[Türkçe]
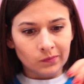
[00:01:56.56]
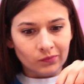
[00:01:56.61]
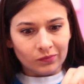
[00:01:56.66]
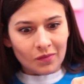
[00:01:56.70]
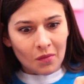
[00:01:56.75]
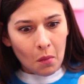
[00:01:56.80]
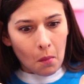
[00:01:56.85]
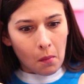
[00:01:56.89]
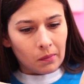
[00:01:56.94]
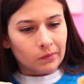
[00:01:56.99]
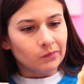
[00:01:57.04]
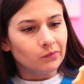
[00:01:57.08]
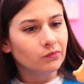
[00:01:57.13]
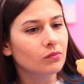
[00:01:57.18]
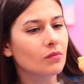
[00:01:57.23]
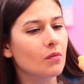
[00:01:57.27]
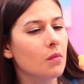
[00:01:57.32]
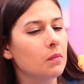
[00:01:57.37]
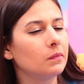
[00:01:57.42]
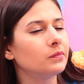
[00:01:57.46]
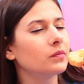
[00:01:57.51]
şekerli
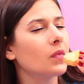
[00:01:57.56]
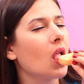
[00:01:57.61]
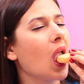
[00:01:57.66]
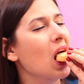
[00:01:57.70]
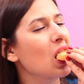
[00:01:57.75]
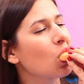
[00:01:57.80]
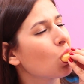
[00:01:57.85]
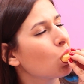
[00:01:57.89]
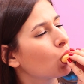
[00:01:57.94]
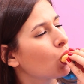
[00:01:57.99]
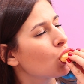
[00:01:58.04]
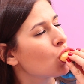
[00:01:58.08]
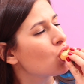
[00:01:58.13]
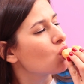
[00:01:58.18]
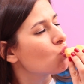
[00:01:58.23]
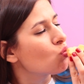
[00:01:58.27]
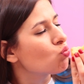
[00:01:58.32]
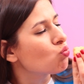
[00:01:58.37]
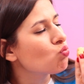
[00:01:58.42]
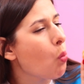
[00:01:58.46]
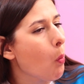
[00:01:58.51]
kurabiyeler,
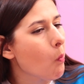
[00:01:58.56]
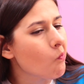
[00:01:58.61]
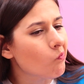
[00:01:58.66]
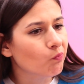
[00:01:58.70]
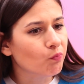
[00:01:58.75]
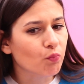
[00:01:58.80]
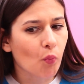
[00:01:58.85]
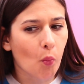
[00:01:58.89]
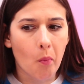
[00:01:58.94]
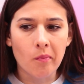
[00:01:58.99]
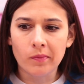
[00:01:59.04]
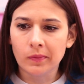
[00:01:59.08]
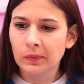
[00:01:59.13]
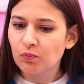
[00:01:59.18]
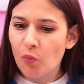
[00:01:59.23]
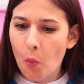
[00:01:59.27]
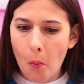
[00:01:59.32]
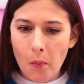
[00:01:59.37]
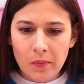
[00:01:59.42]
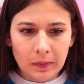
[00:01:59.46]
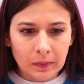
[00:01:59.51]
nefis
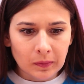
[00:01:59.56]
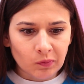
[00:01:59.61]
kekler,